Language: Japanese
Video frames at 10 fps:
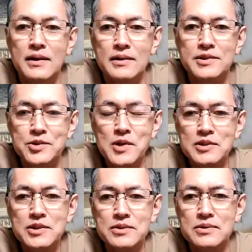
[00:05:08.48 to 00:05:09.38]
10
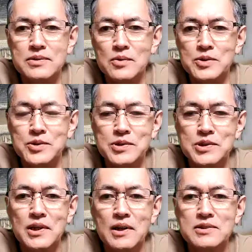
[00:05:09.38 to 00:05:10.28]
月と
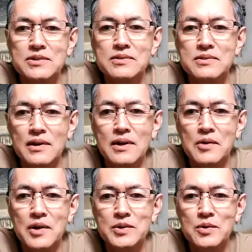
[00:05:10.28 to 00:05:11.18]
11月って
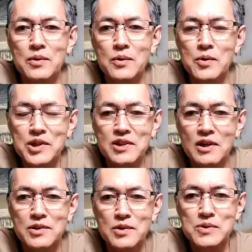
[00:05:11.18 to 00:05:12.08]
割と大き
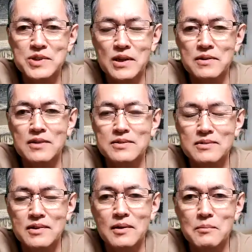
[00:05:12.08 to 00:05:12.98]
な行事がなく
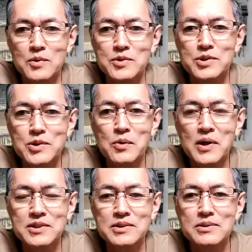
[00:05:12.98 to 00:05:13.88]
て、もう授業
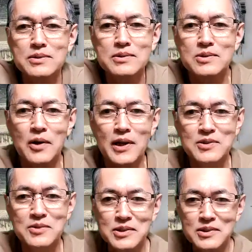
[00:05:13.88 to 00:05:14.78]
がずっと連
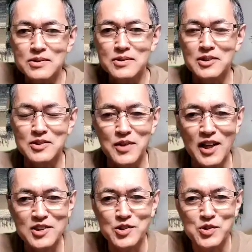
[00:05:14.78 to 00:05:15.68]
続するんですよね。
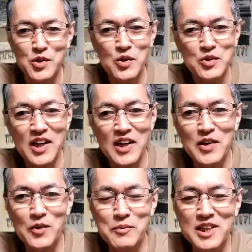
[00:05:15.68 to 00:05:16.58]
週の予定
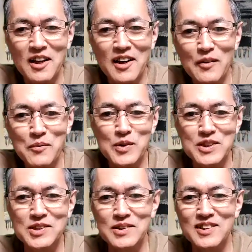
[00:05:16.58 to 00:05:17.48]
表見たら、もう
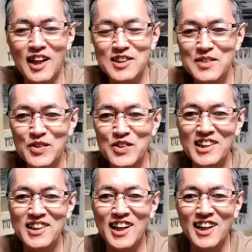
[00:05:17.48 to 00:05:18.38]
ず、何にもない
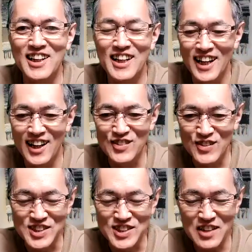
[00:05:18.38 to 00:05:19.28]
から、あの、
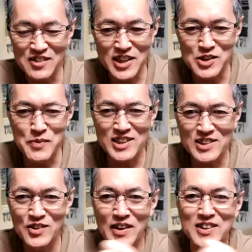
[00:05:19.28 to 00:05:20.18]
時間割埋める
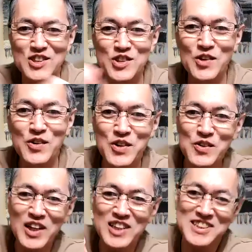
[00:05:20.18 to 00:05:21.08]
のに、主要
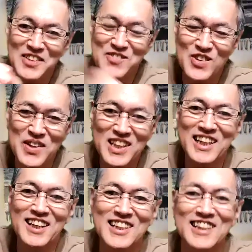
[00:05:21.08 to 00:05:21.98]
教科で全部埋めな
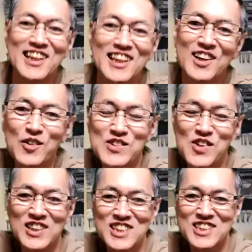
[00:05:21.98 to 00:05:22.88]
きゃいけない。え、国語
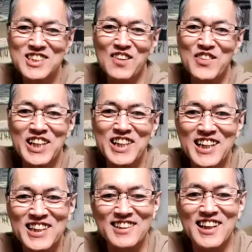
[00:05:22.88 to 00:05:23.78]
が2時間も入れな
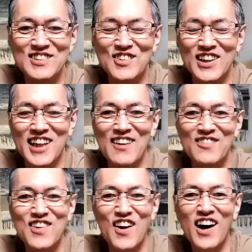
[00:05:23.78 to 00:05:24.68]
きゃなんないとかね。
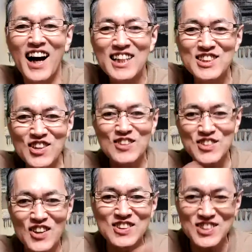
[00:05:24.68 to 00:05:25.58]
もう、授業、授
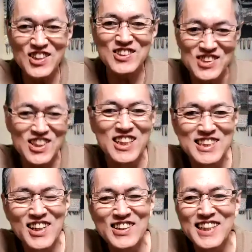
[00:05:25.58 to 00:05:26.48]
業、授業、授業、授
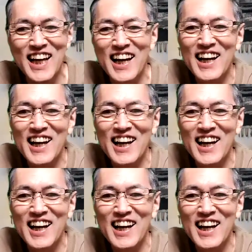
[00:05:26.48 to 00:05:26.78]
業って、